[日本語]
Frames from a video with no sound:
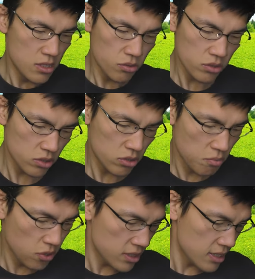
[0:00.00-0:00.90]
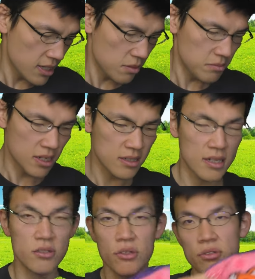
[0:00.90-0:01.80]
ちょっとれ足りない部分があるか
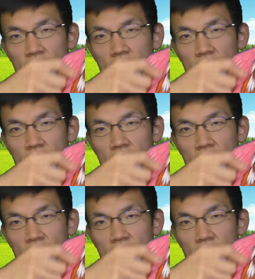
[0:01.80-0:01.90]
なということ